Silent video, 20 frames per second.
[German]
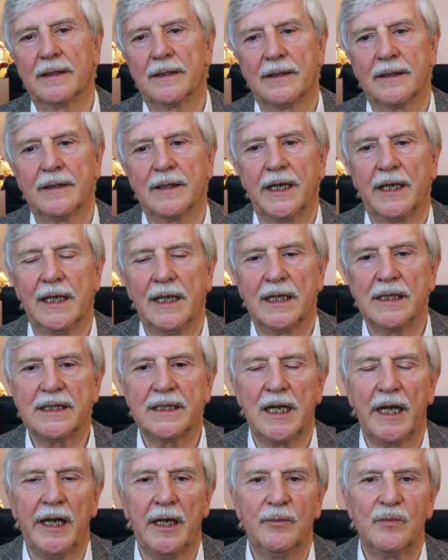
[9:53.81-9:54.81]
deines
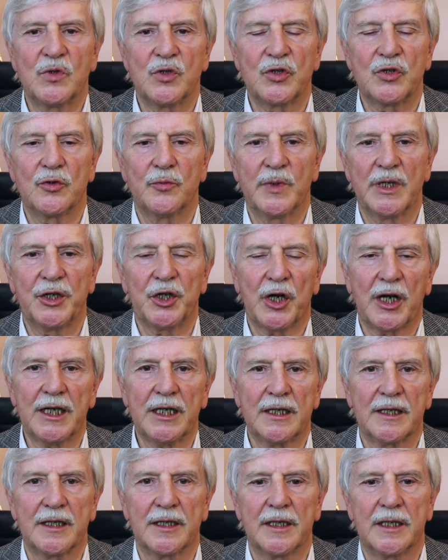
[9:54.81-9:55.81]
Lebens zu
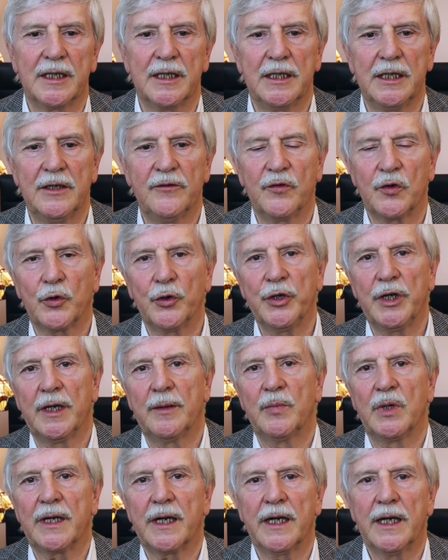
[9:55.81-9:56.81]
betrachten, die Freude
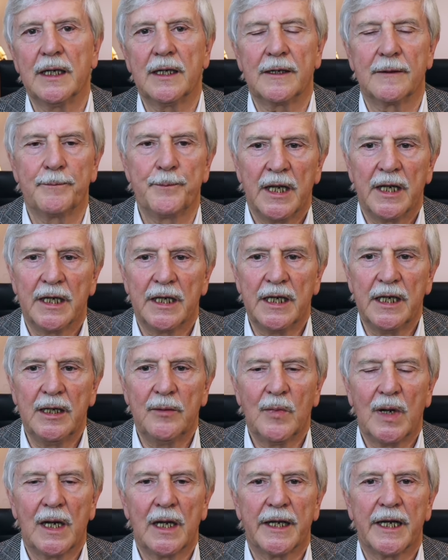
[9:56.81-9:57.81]
bereiten. Geh
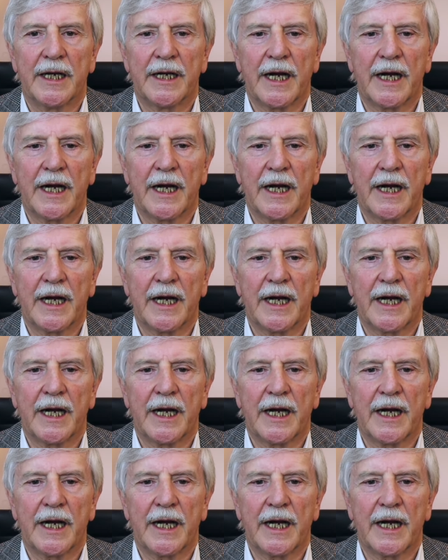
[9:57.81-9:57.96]
mal da